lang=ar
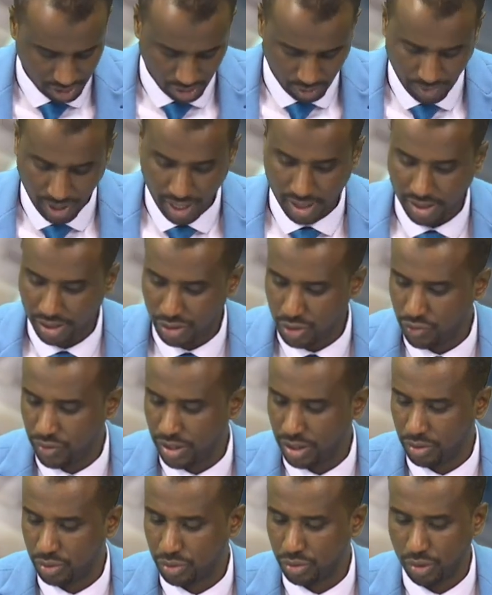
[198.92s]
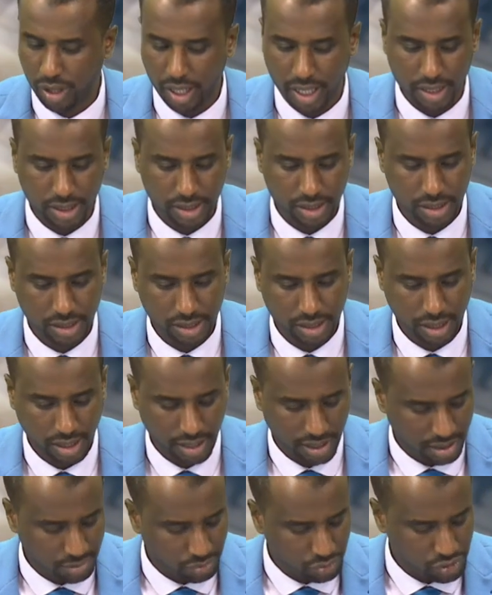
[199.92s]
وبعد اشوف القطوعات
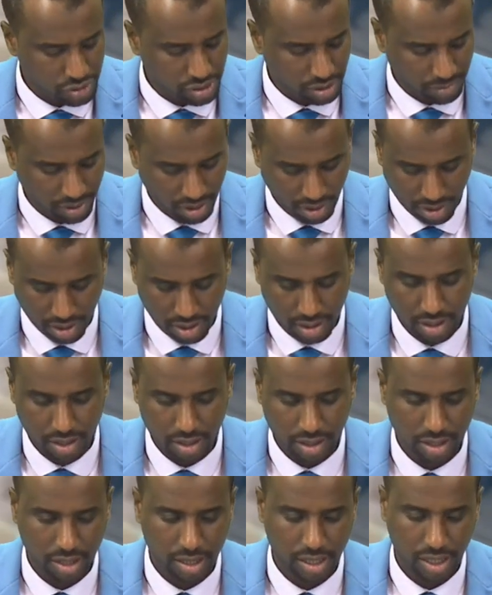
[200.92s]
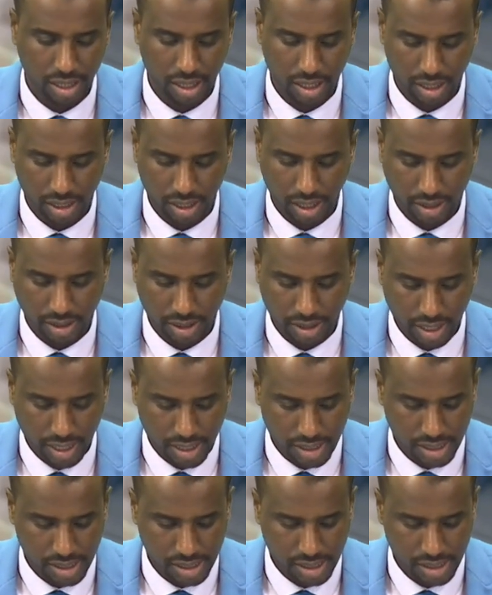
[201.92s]
المستمره يعني
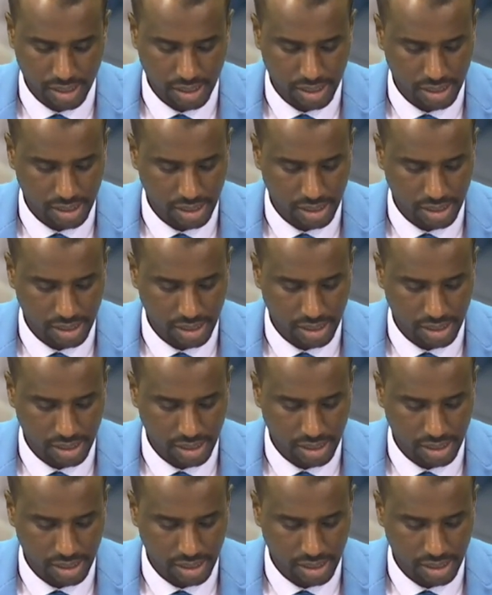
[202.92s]
الناس